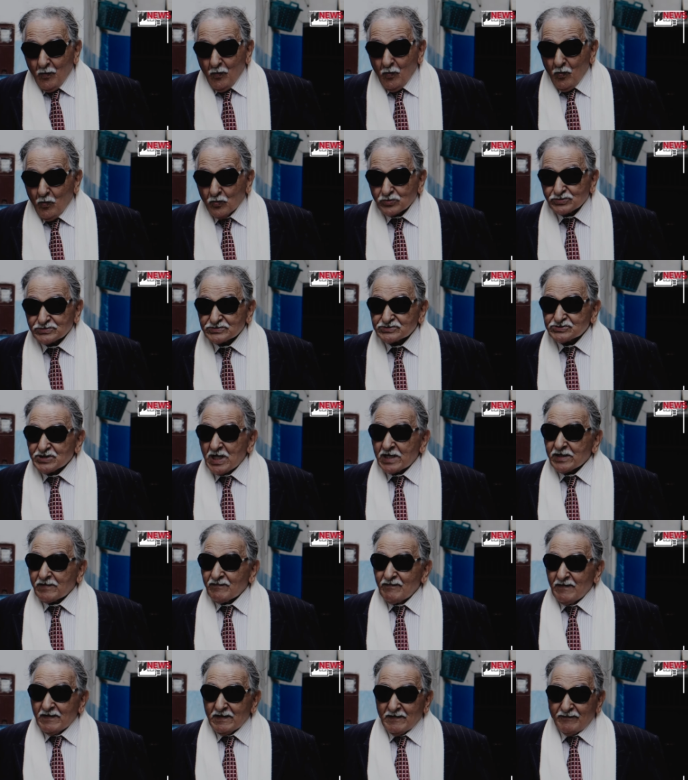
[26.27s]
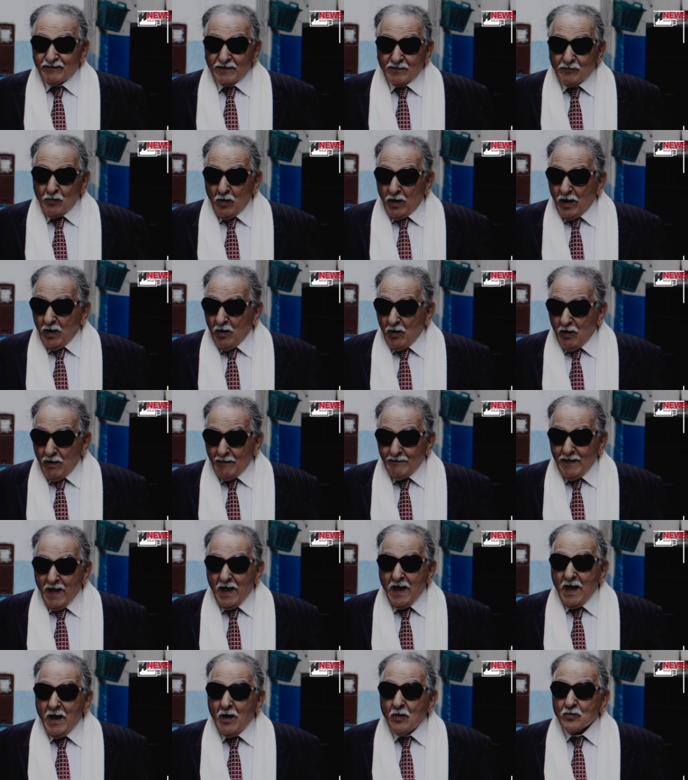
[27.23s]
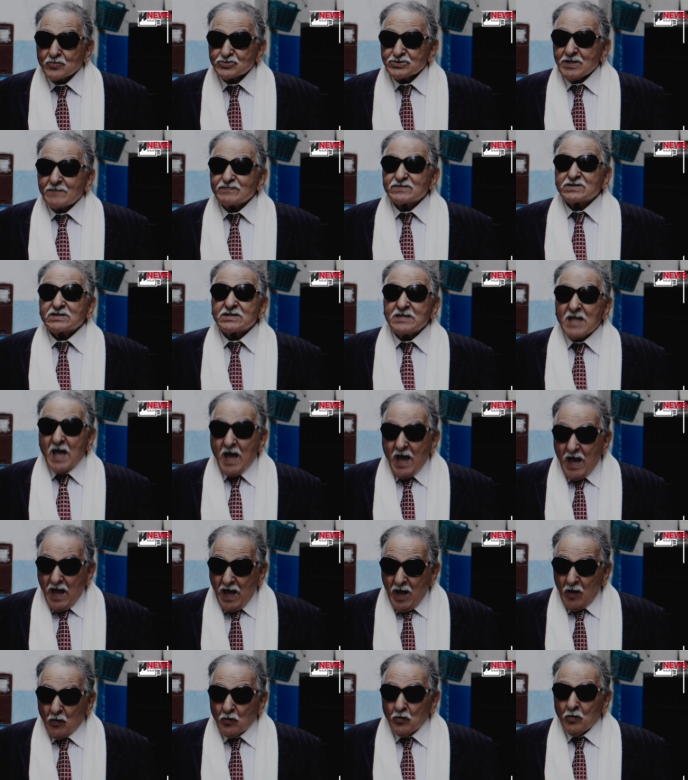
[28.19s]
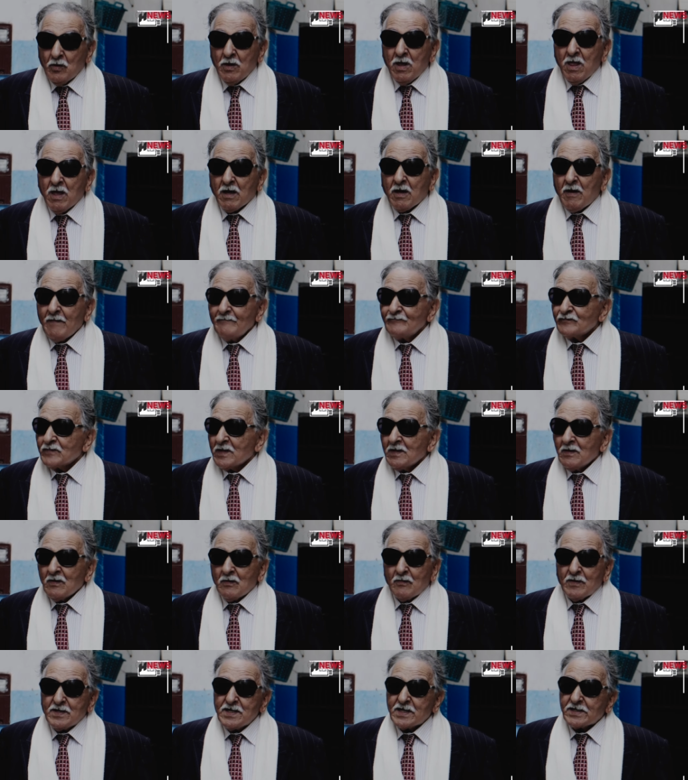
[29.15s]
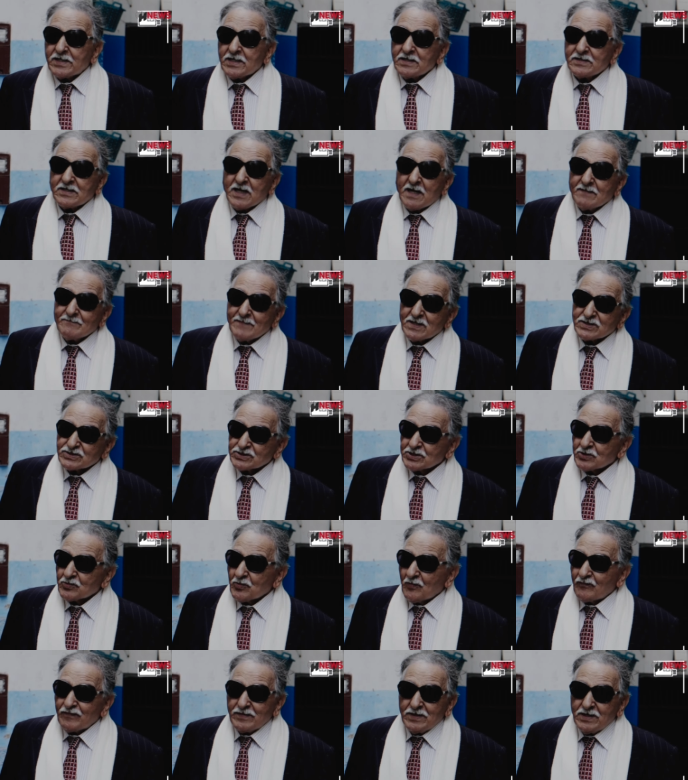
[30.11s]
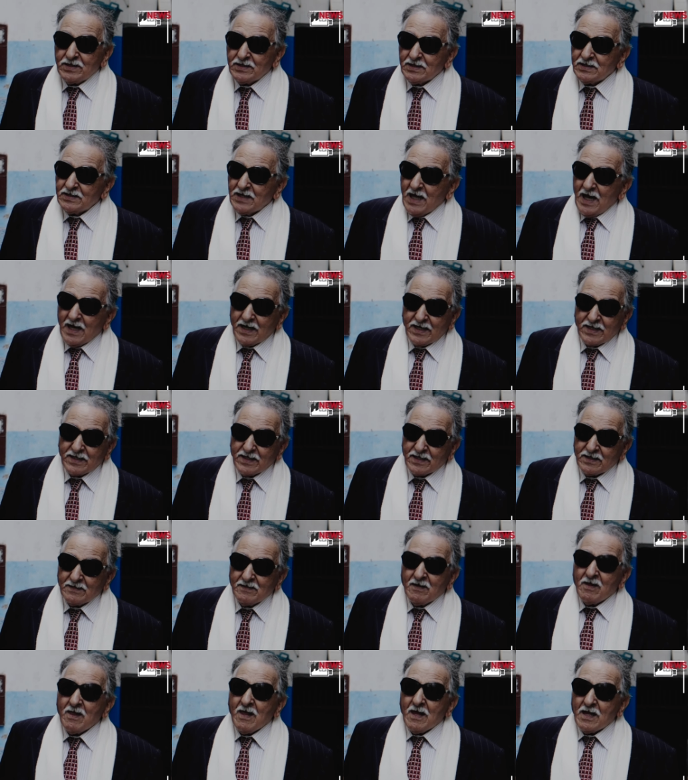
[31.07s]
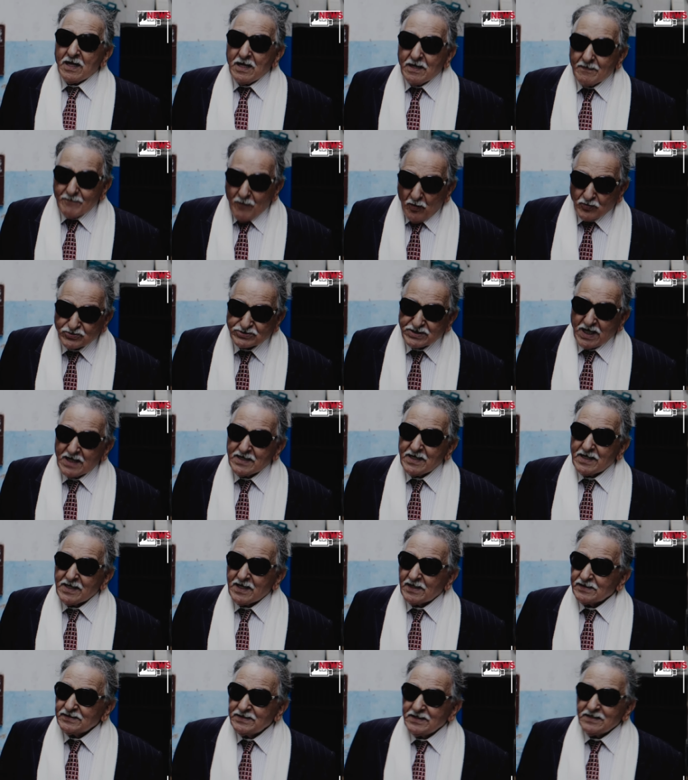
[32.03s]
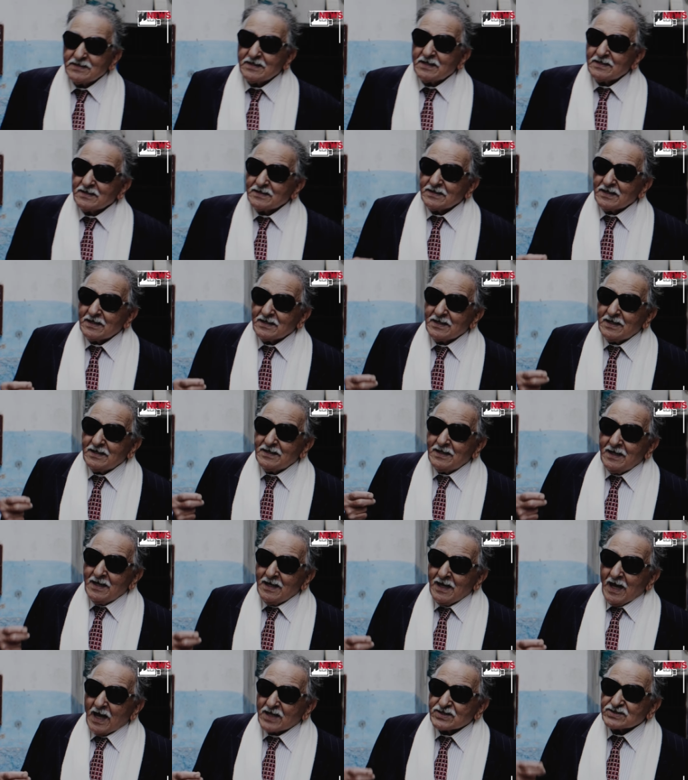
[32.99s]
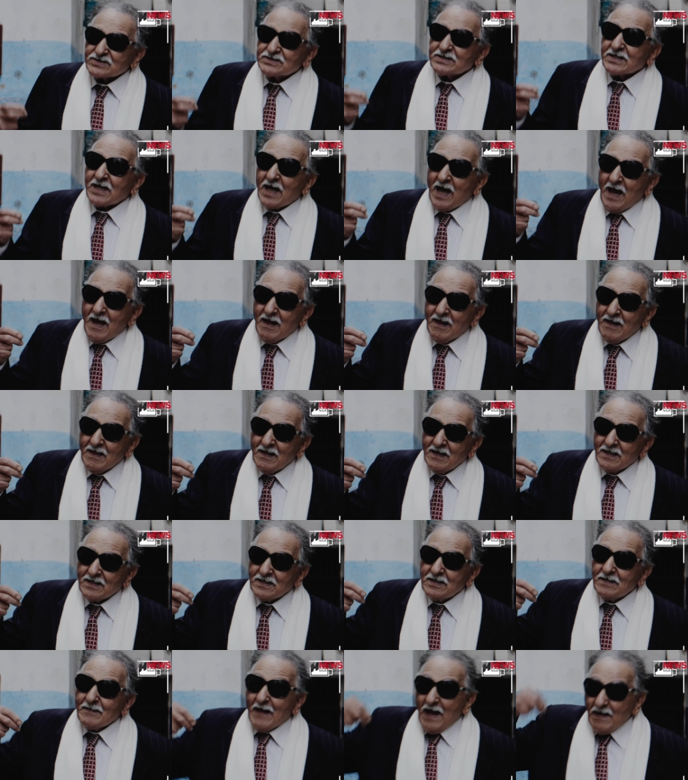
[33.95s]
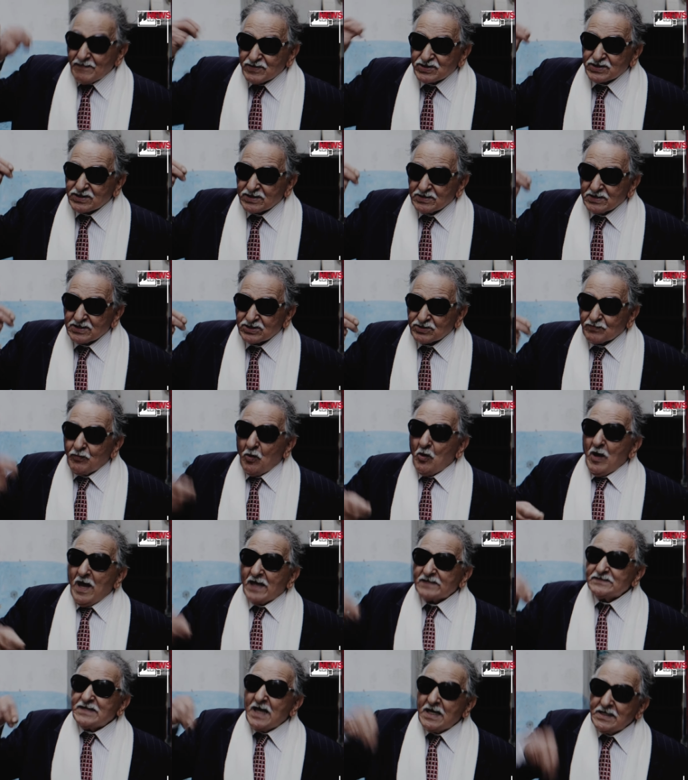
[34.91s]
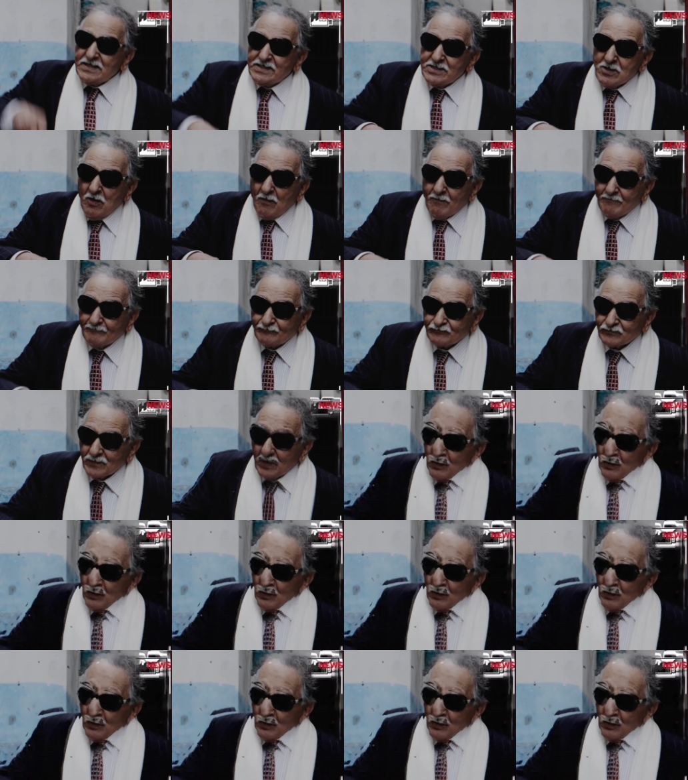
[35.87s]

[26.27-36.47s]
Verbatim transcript: وتشارك في المقاومه وجاب السلاح و... ولكن كان مصيره في الاخير الموت على يد اصدقاء الامس اصبحوا اعداء اليوم